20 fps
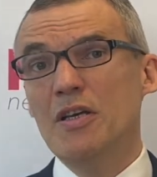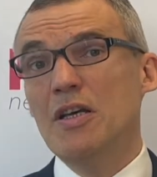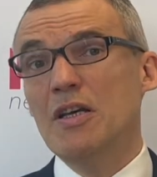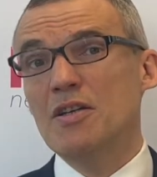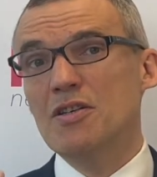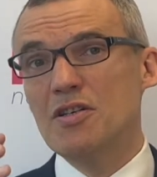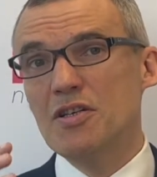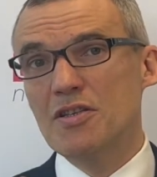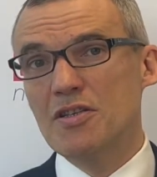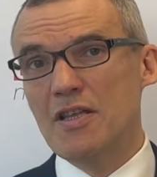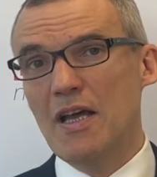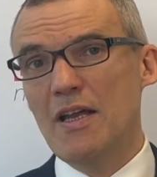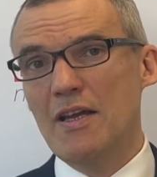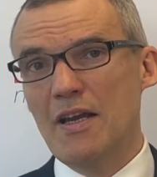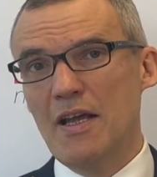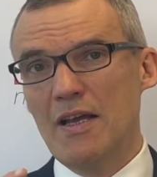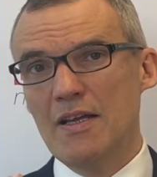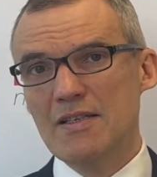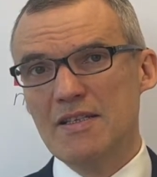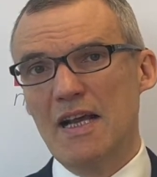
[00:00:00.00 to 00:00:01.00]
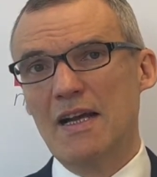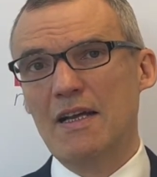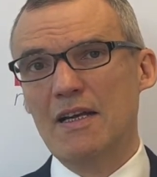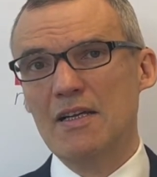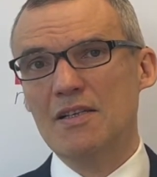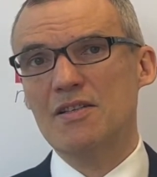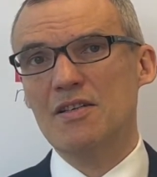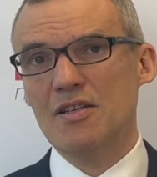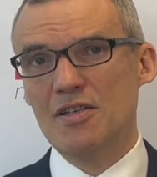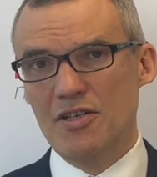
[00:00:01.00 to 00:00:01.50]
czy ten
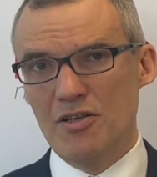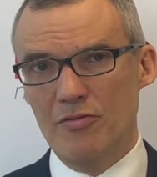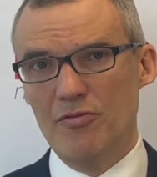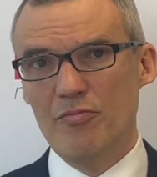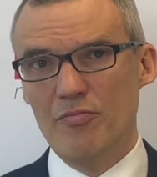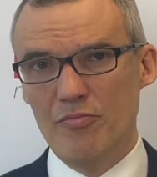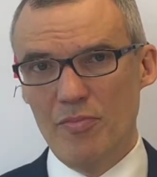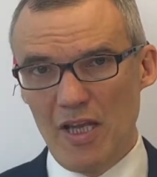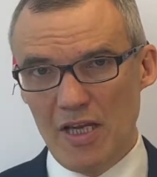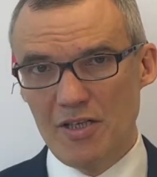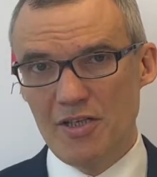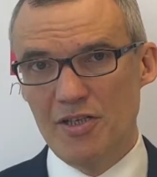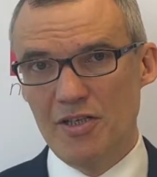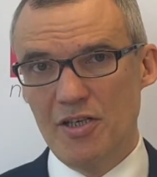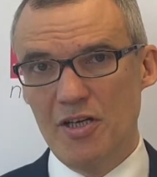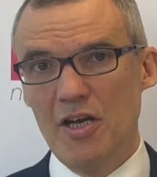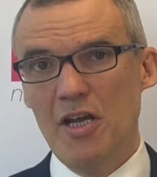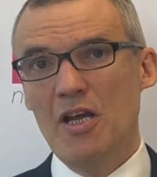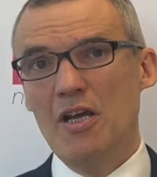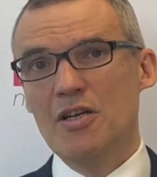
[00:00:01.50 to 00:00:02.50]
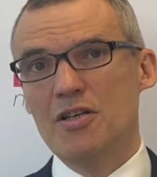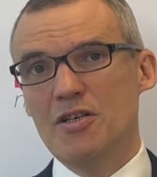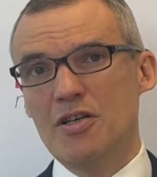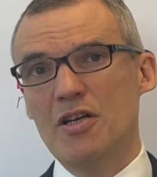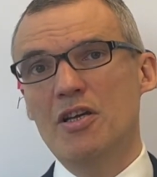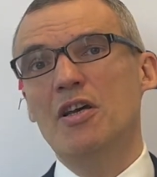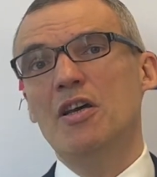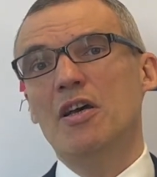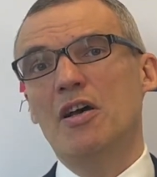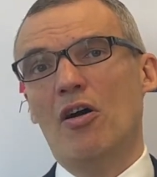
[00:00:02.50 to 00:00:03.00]
zakres się mieści,
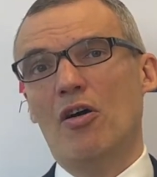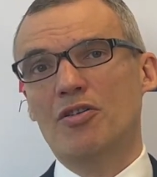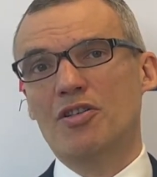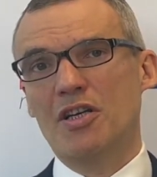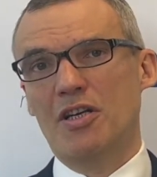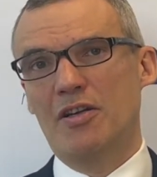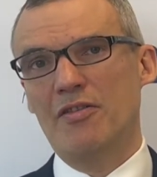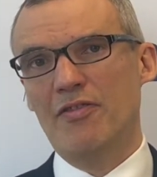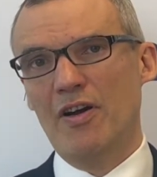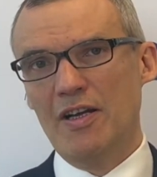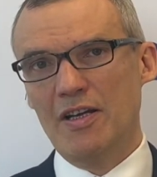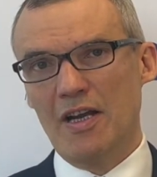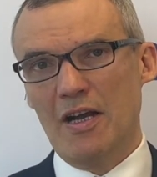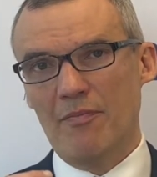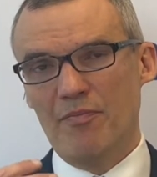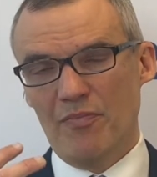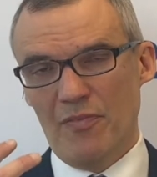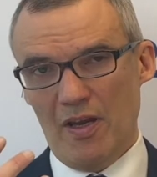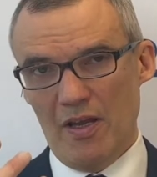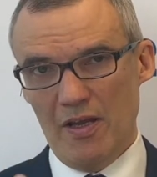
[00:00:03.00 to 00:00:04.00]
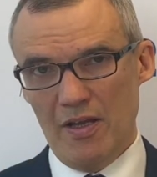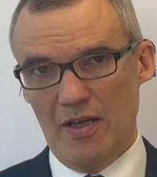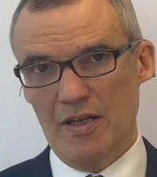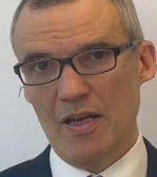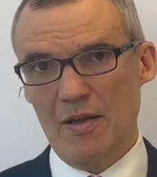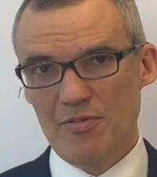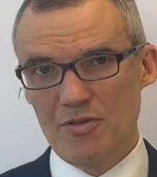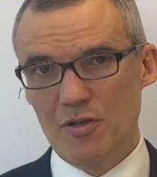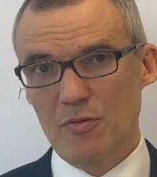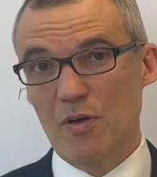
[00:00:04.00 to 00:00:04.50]
czy oczekiwania e,
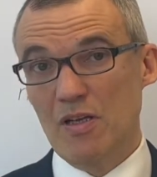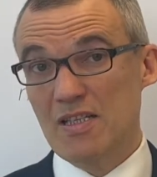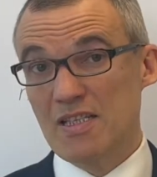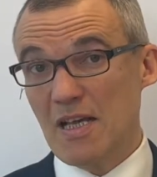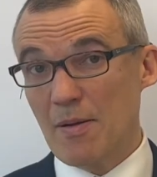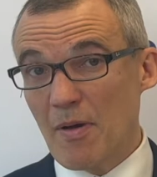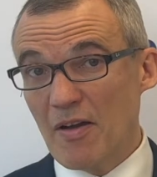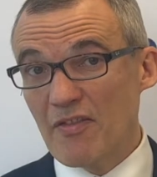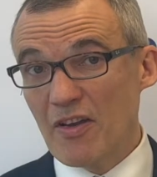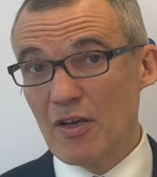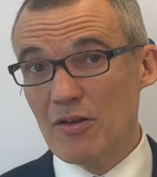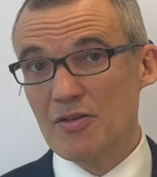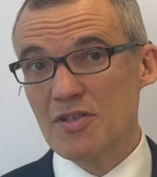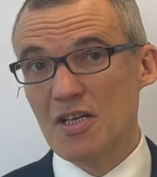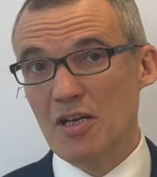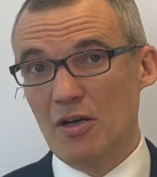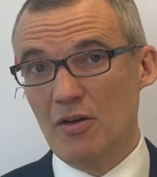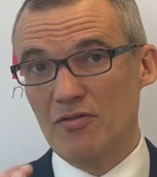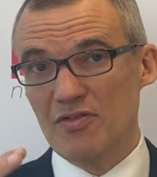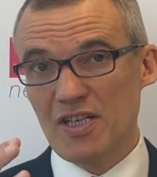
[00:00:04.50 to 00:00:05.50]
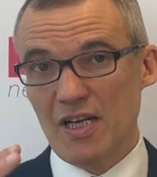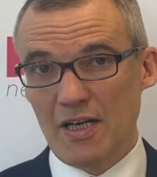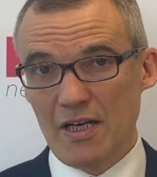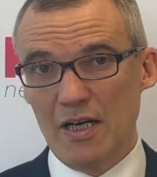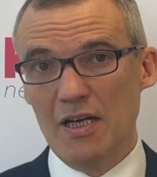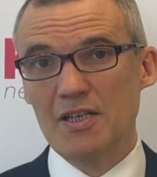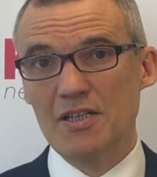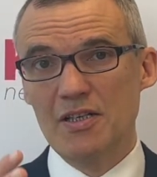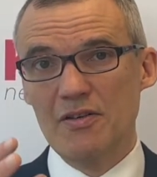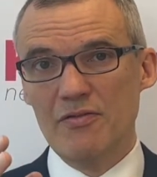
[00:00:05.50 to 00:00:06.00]
na przykład zamawiającego w
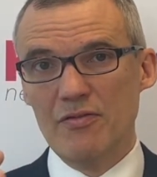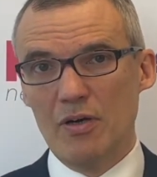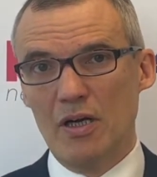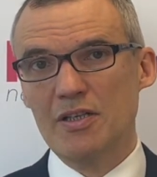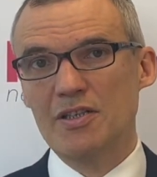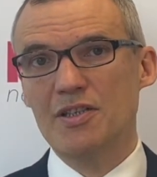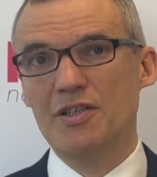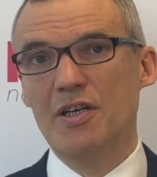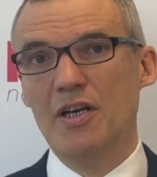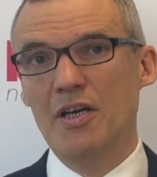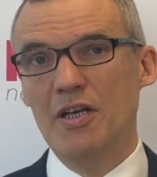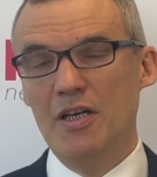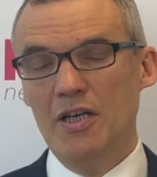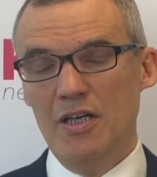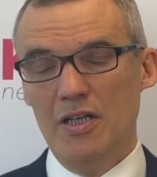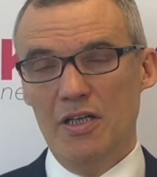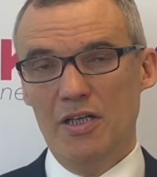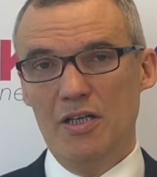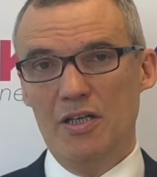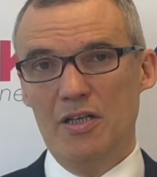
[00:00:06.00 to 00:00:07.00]
zakresie właśnie e,